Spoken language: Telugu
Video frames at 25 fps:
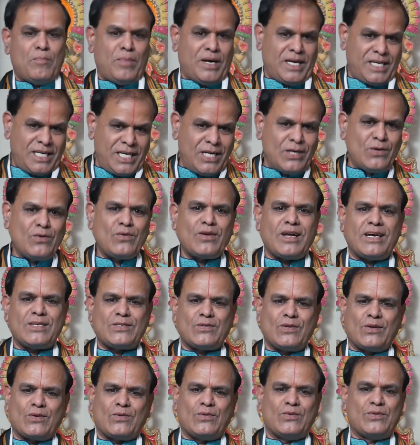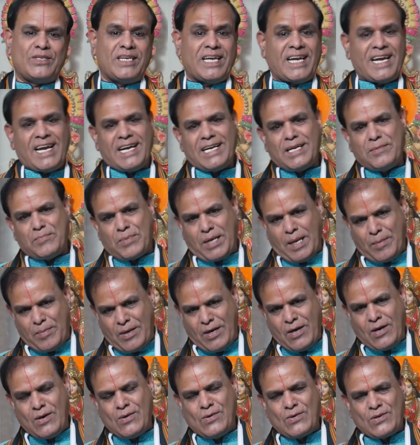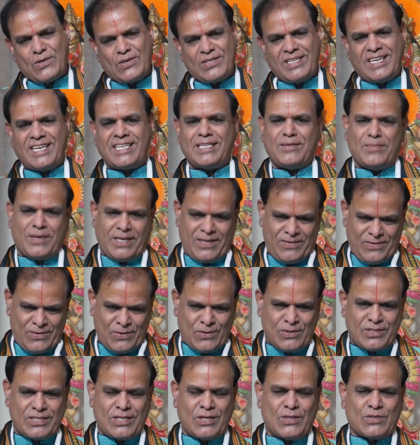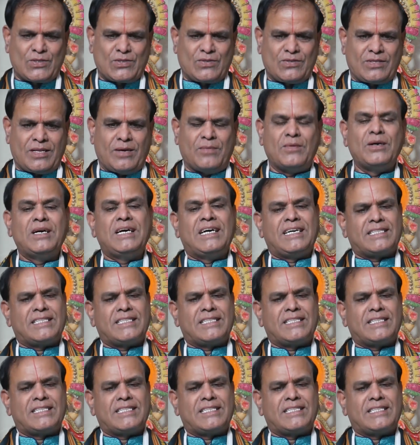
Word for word: పన్నెండు రాసులకు ఎలాంటి ప్రభావం ఉంటుందనేది మనం ఈరోజు తెలుసుకుందాం